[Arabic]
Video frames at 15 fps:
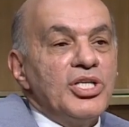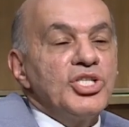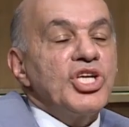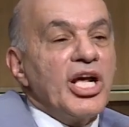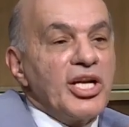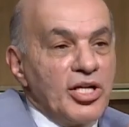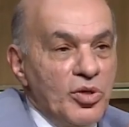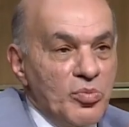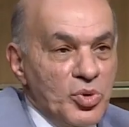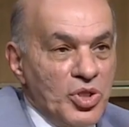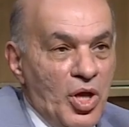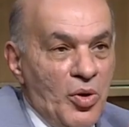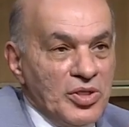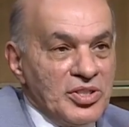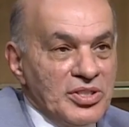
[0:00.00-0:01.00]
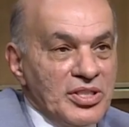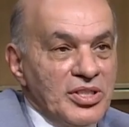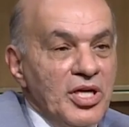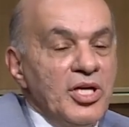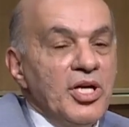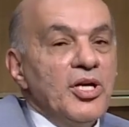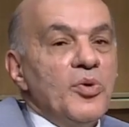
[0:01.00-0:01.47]
شرق المتوسط
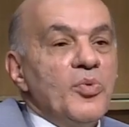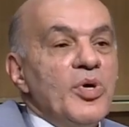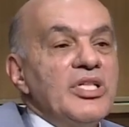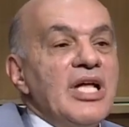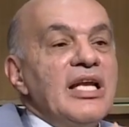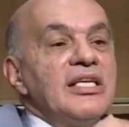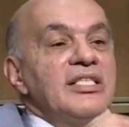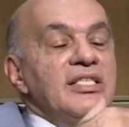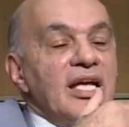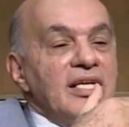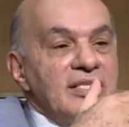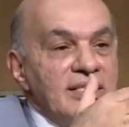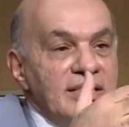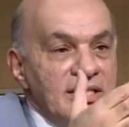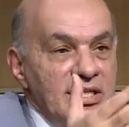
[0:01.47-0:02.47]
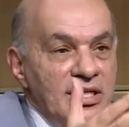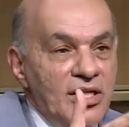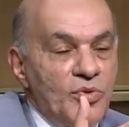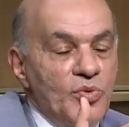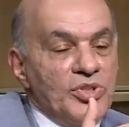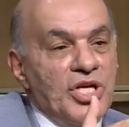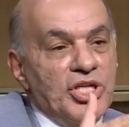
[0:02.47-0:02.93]
صحيح وده للتنسيق
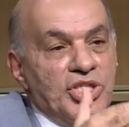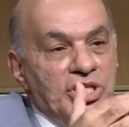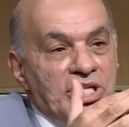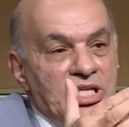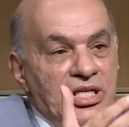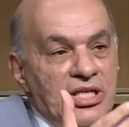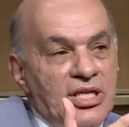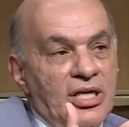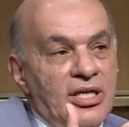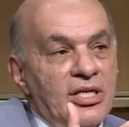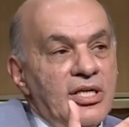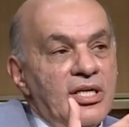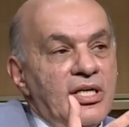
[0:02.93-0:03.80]
وتشجيع